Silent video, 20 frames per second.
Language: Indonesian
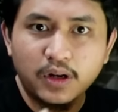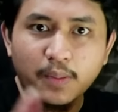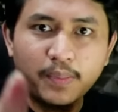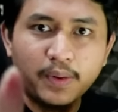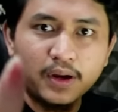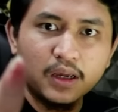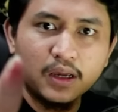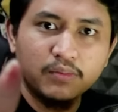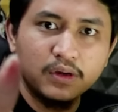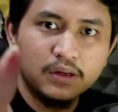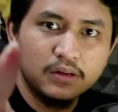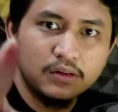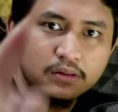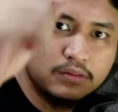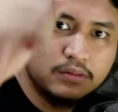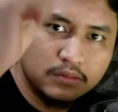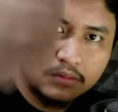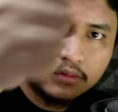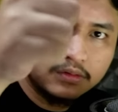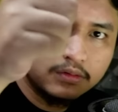lapak
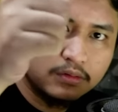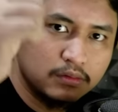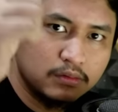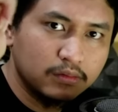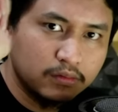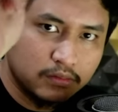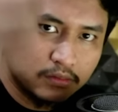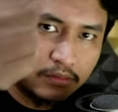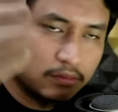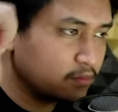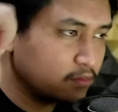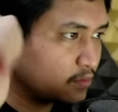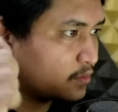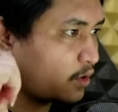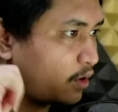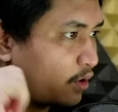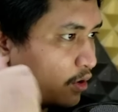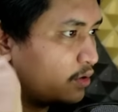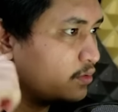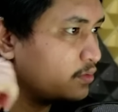gaming
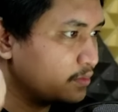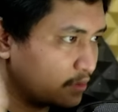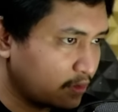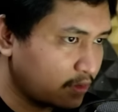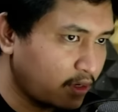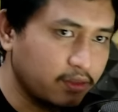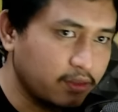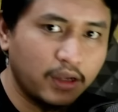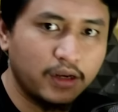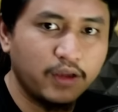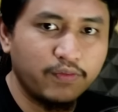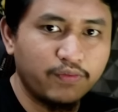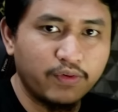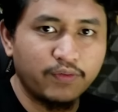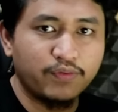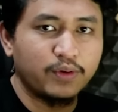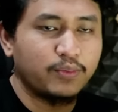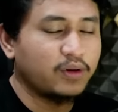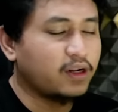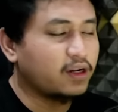tolong nanti ada
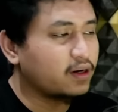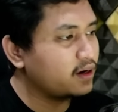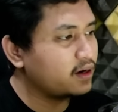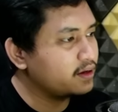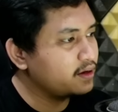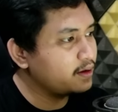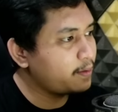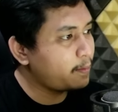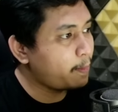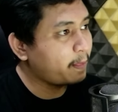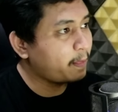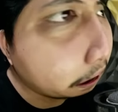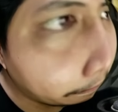event-event menarik lagi